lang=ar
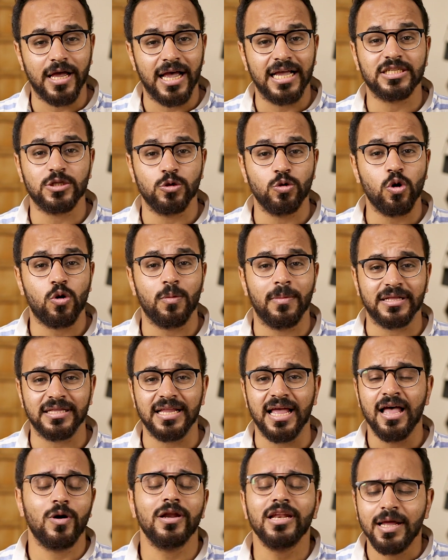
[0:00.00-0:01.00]
جهاز الوكمان
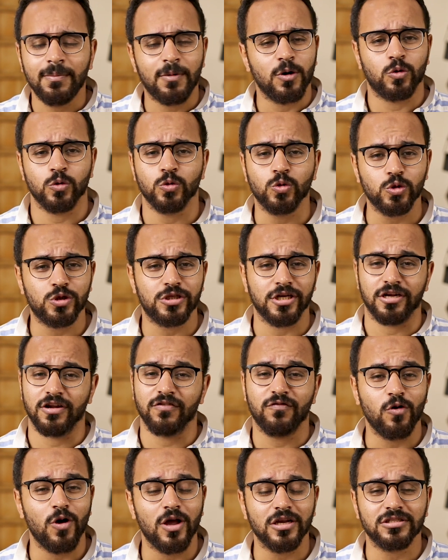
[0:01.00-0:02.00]
ده ولا ما كنتوش
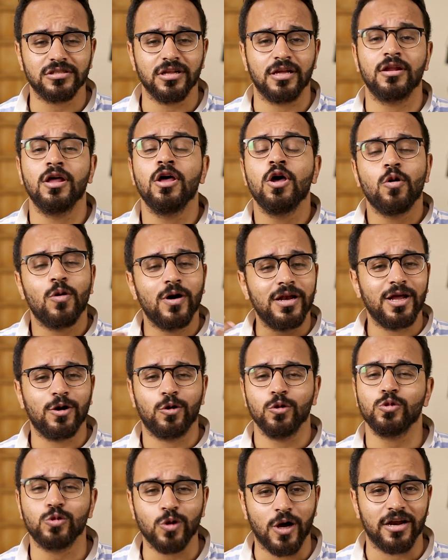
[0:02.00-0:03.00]
تعرفوه اصلا ولا
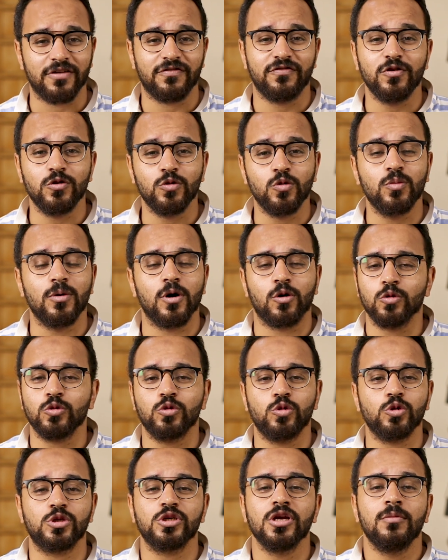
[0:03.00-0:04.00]
كنتوا عارفينه وما
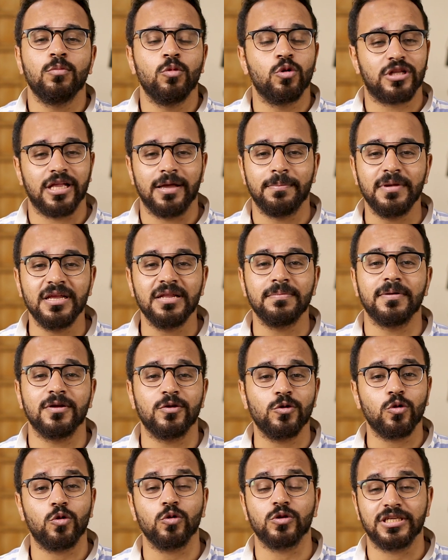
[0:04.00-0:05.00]
كنتوش مهتمين
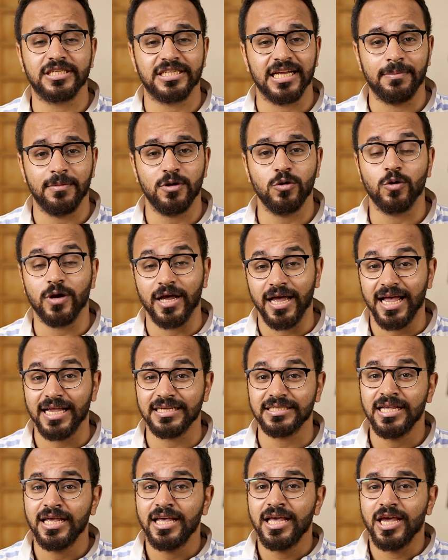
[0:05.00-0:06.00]
بانكم تستعملوا
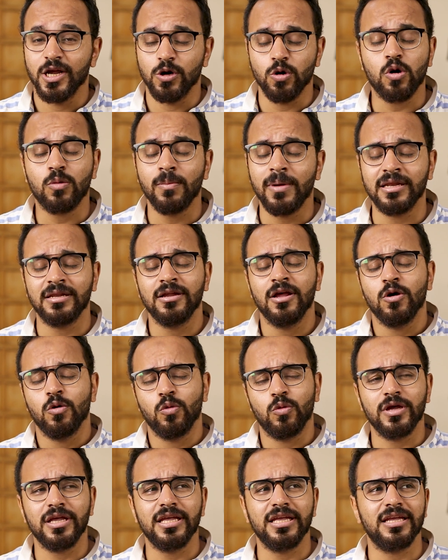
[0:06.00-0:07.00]
جهاز الوكمان
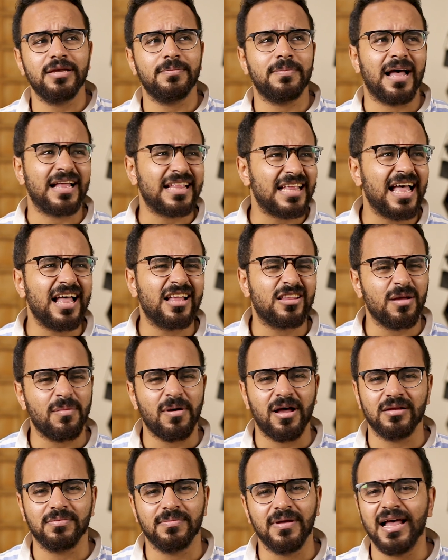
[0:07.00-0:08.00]
وبعدها
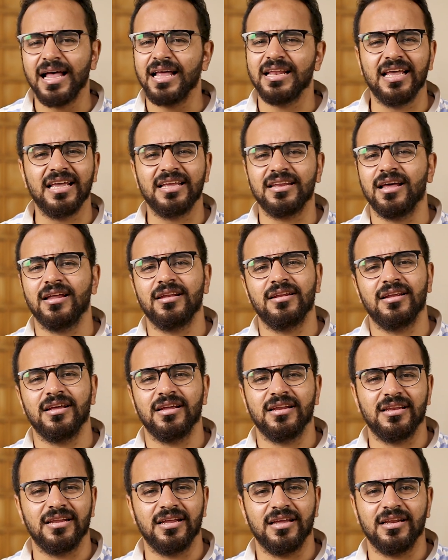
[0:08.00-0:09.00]
طبعا بقى لقينا
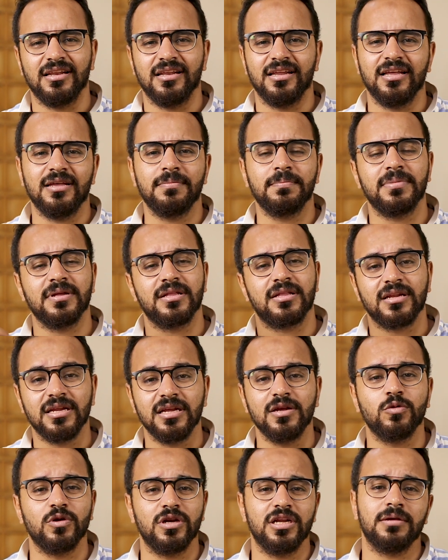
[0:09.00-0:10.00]
الام بي
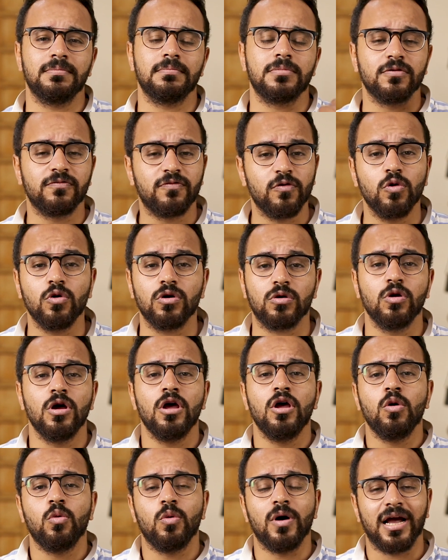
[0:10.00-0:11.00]
3 والام بي 4
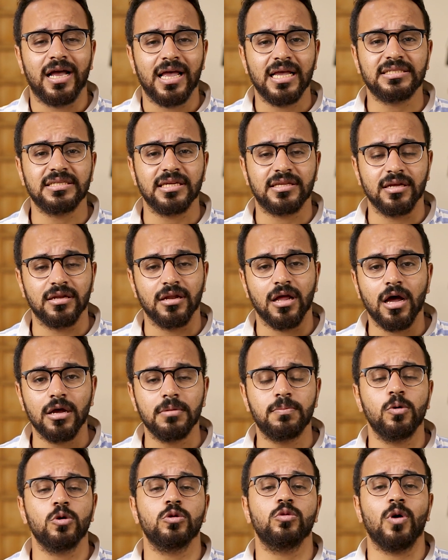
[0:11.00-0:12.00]
واجهزه
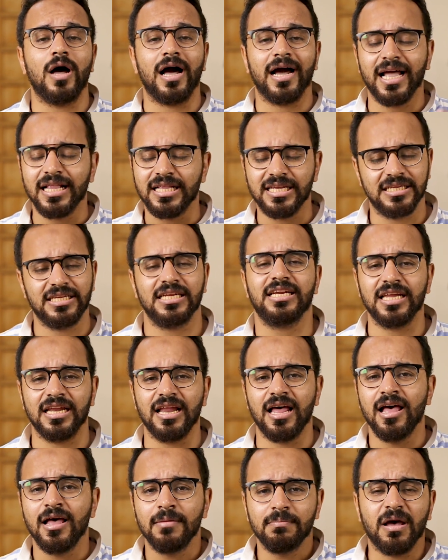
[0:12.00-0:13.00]
الايبود وحاجات كتير
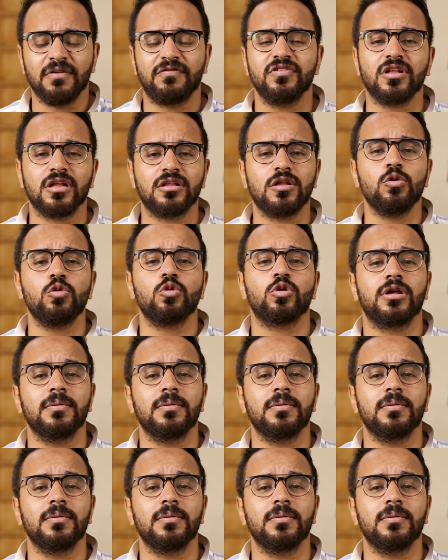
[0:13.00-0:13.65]
كده بقى في تطور